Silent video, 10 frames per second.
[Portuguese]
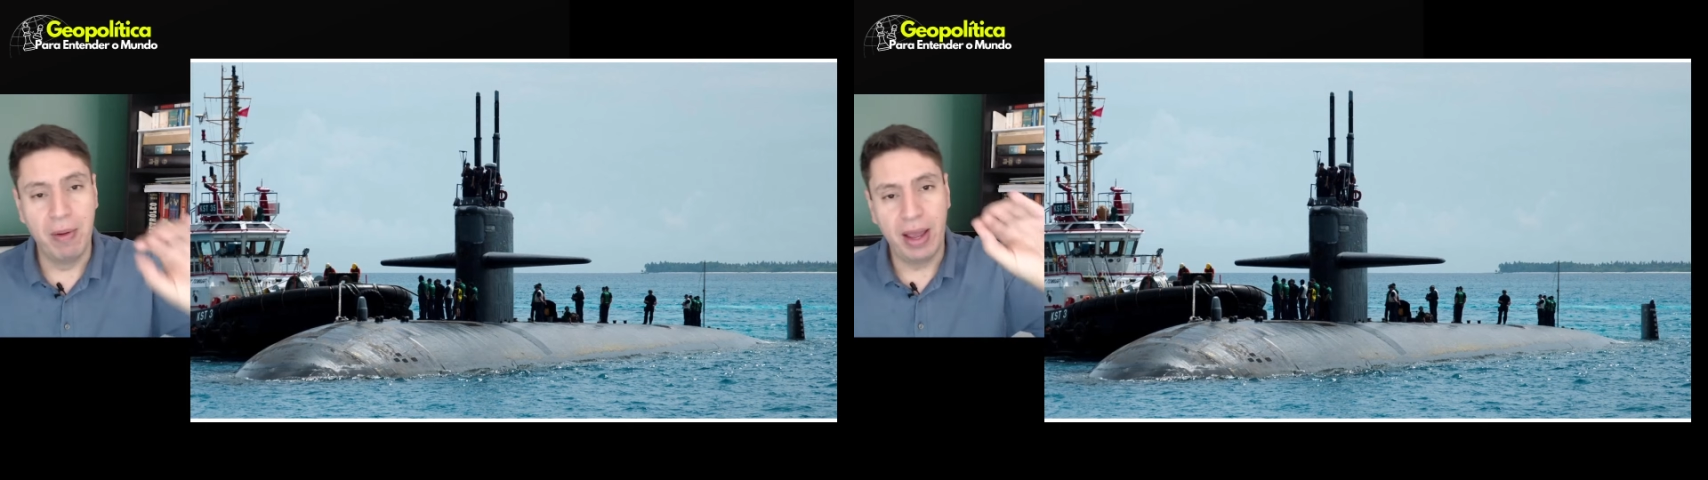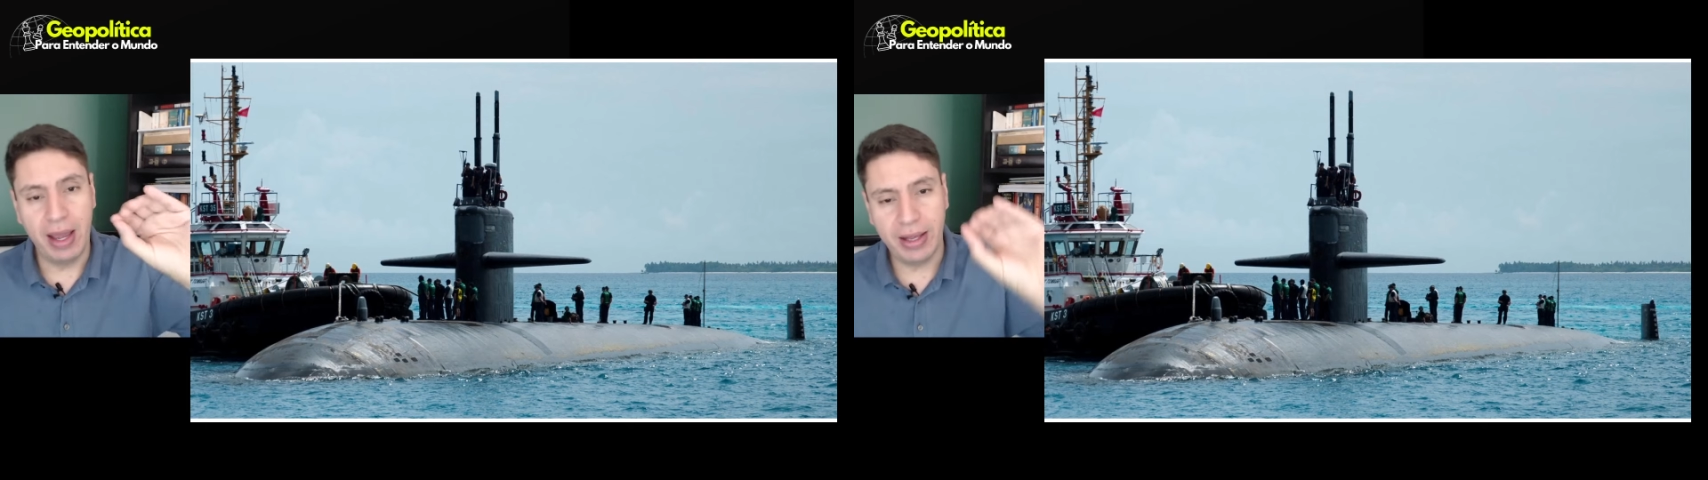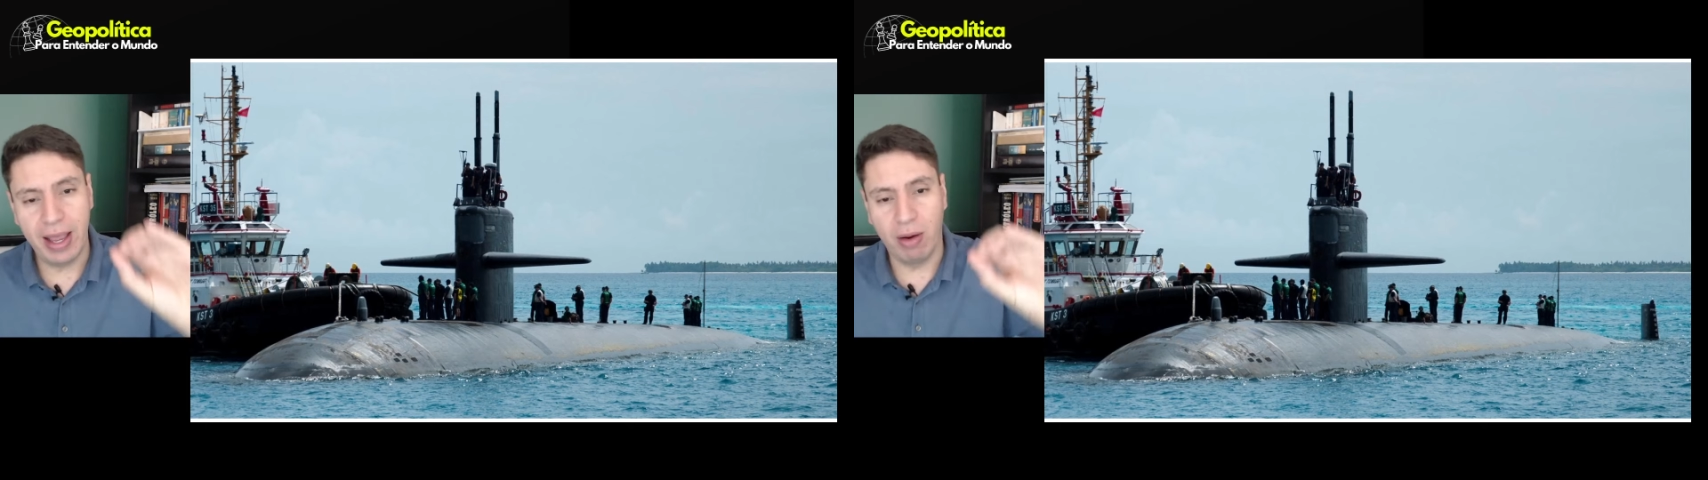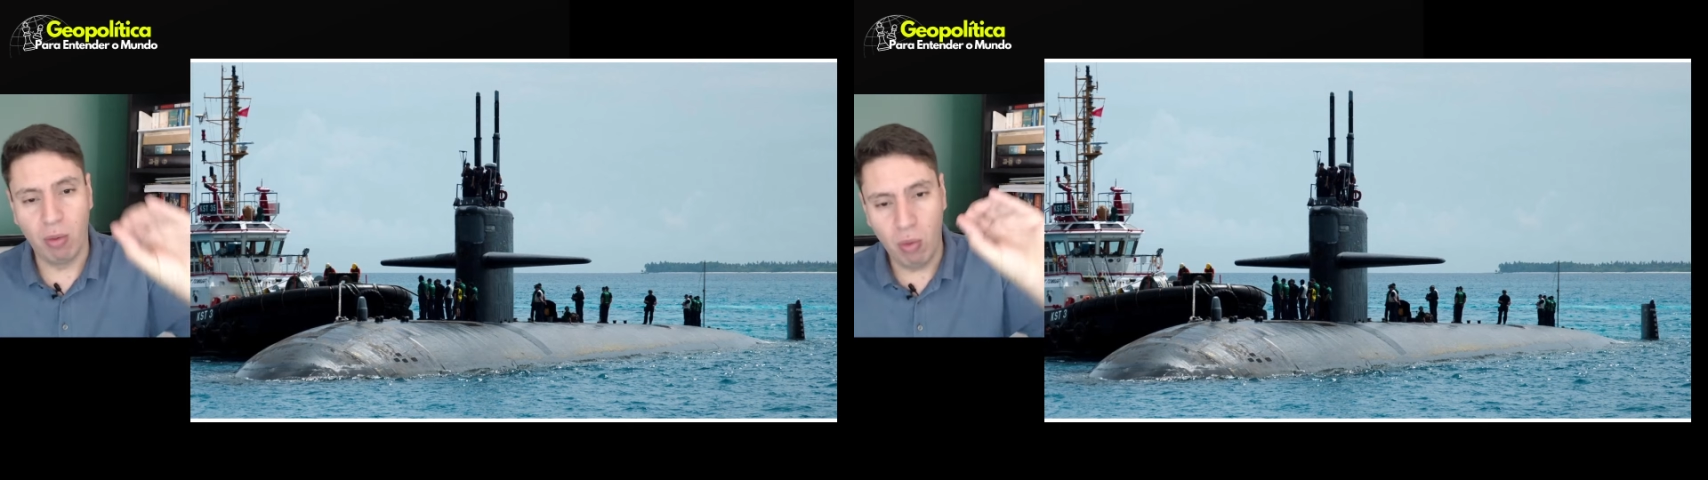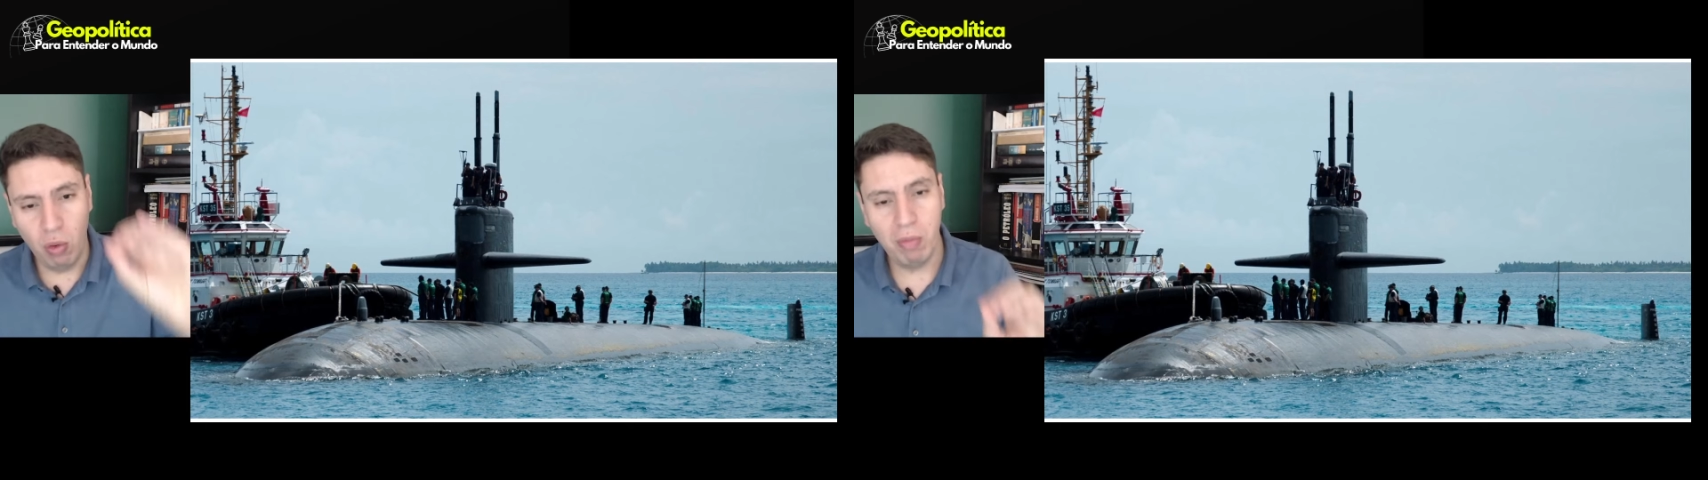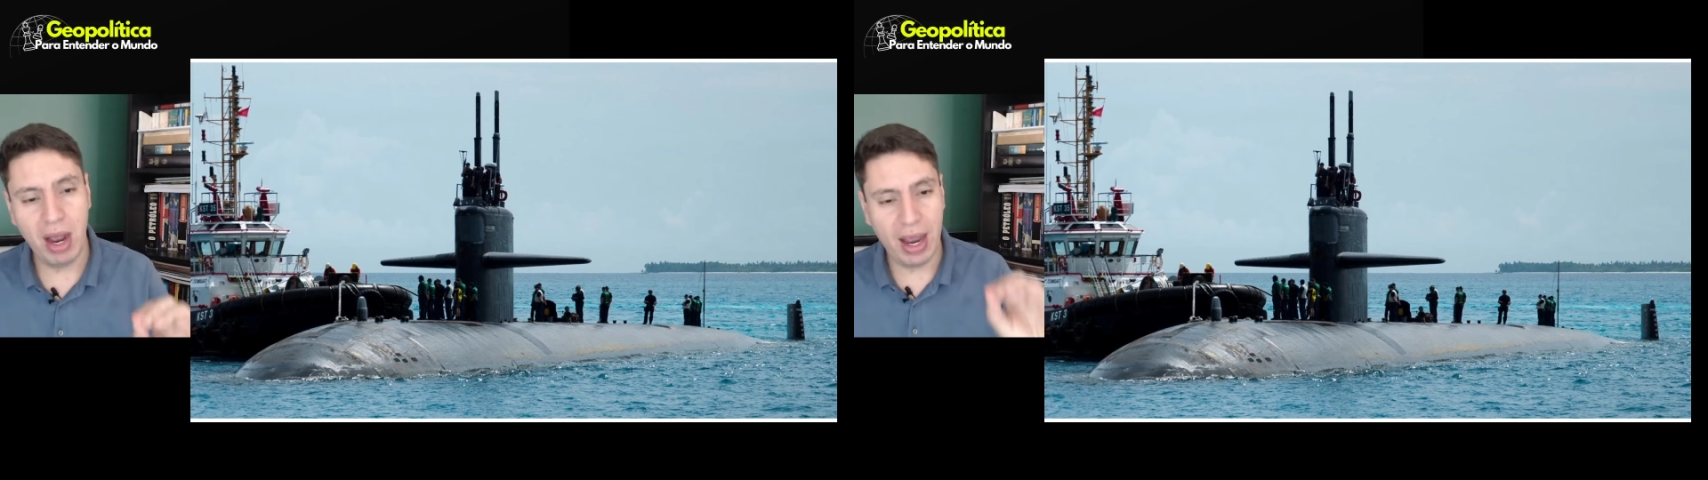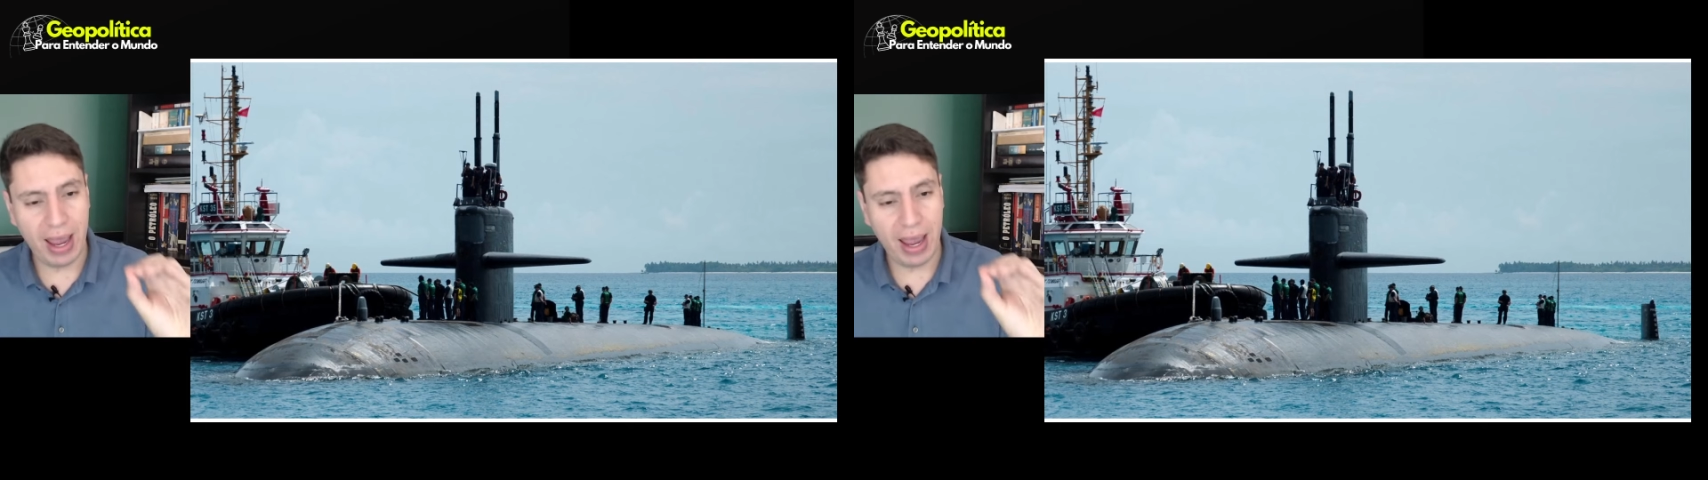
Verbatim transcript: reitero, Cuba